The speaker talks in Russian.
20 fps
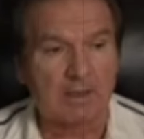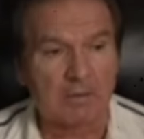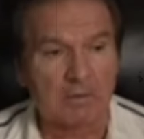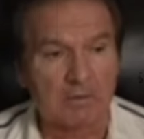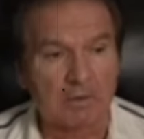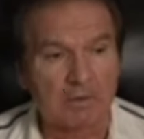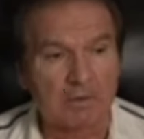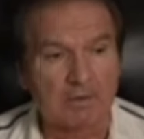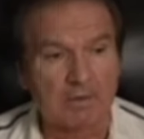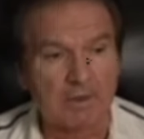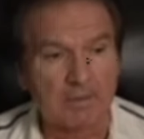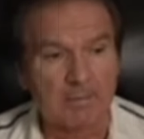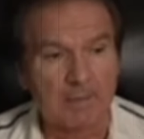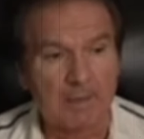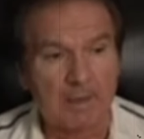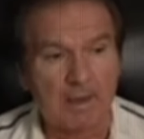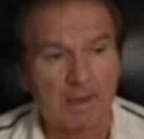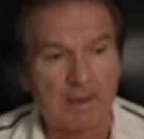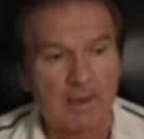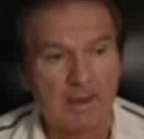находится.
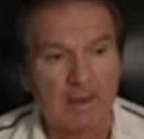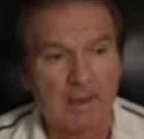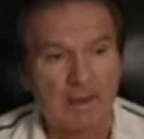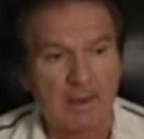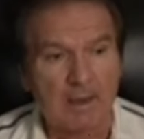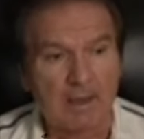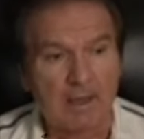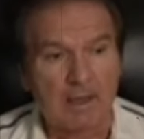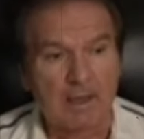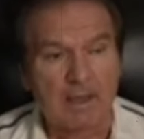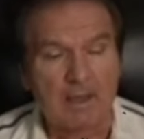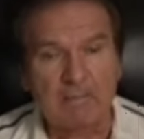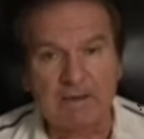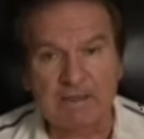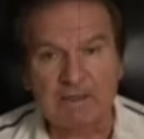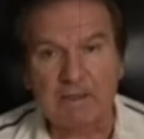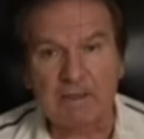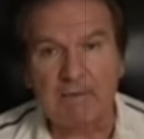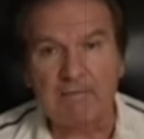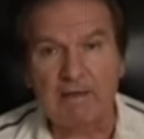И
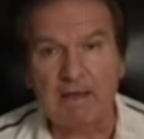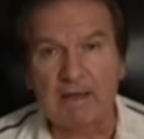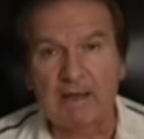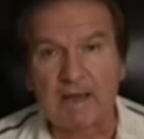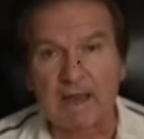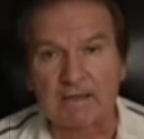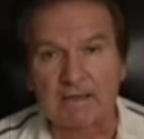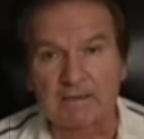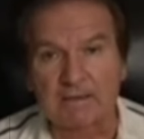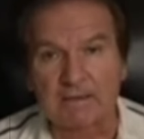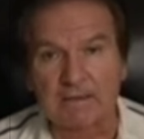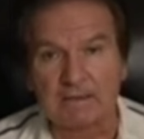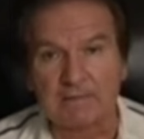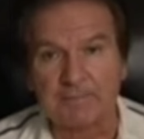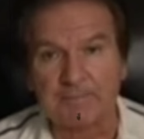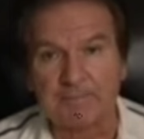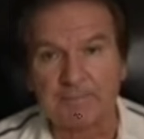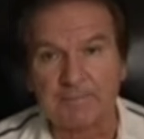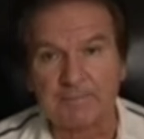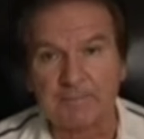поставили
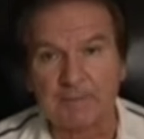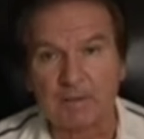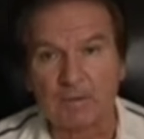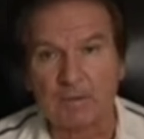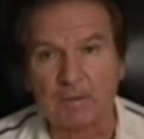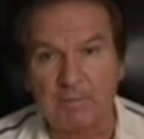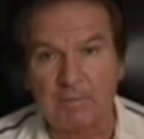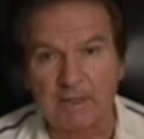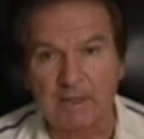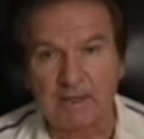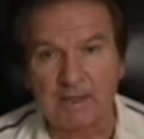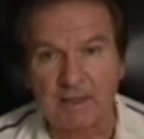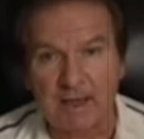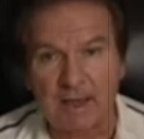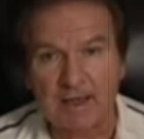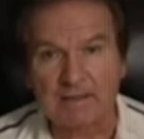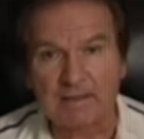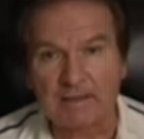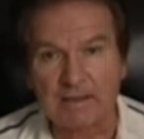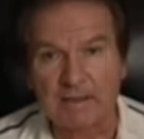каски. Купили
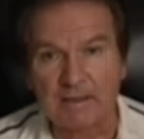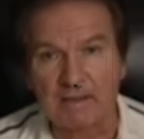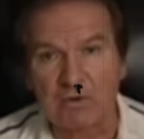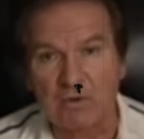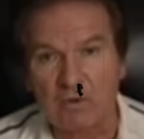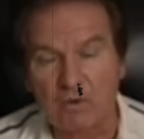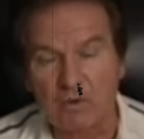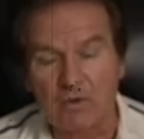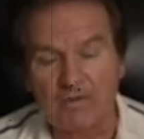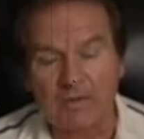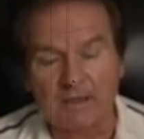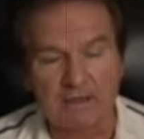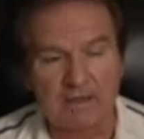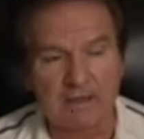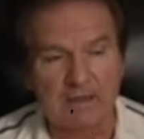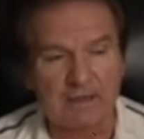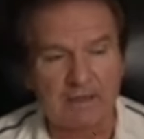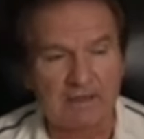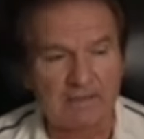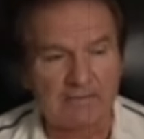каски
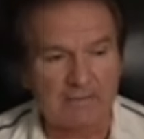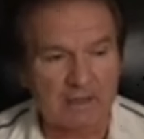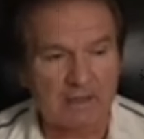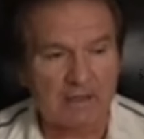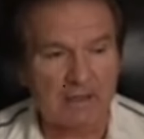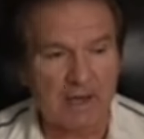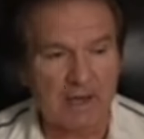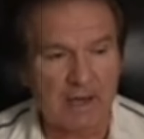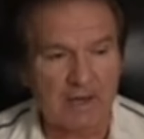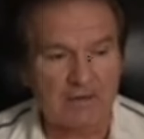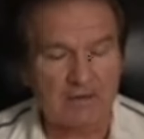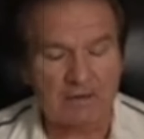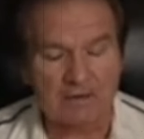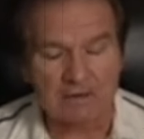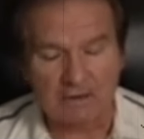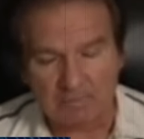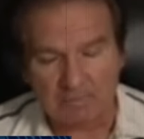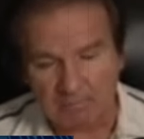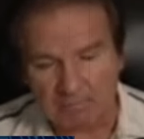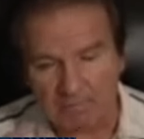новенькие,
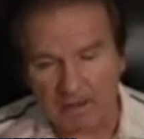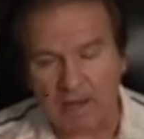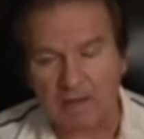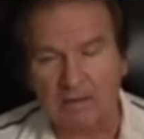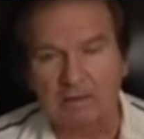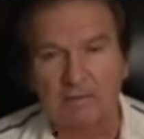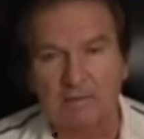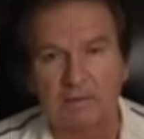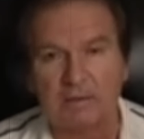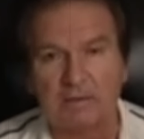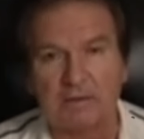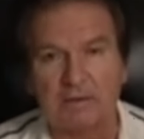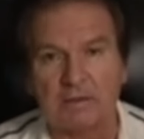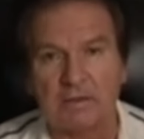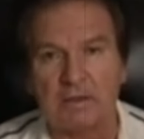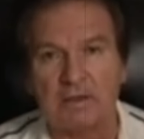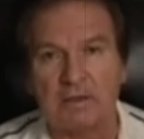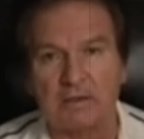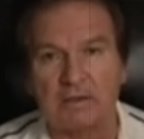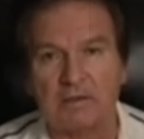сверкающие,
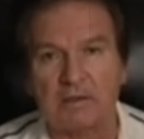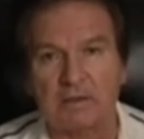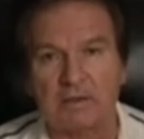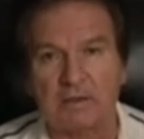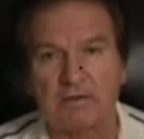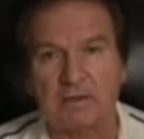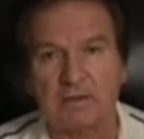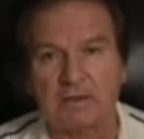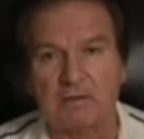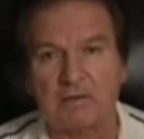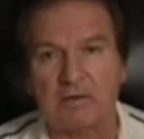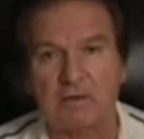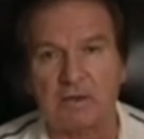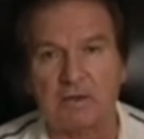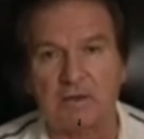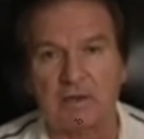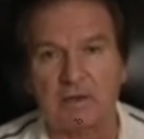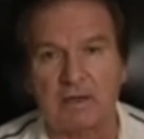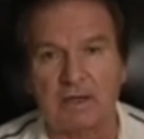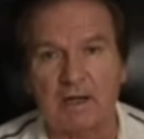пахнущие еще
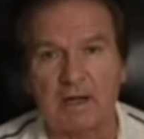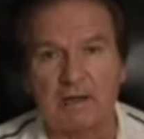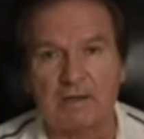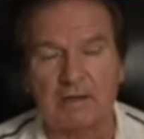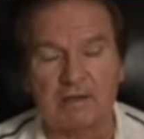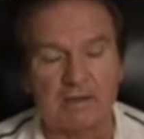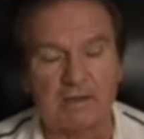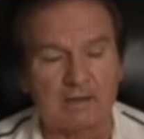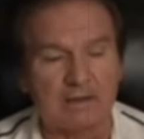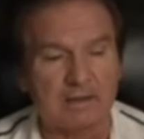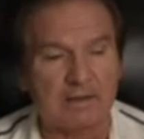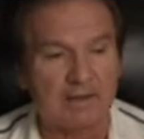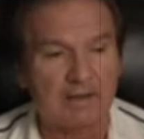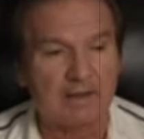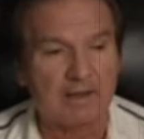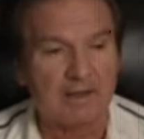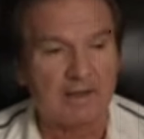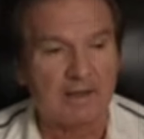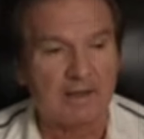заводской краской.